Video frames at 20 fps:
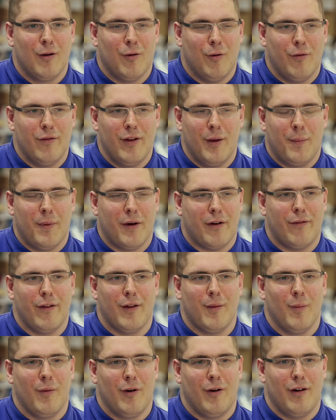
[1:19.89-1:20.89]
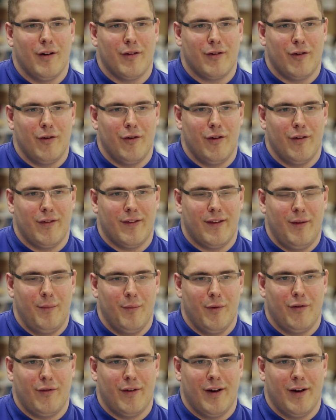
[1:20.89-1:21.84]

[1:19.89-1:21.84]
convenait parfaitement à ce, ce qu'il me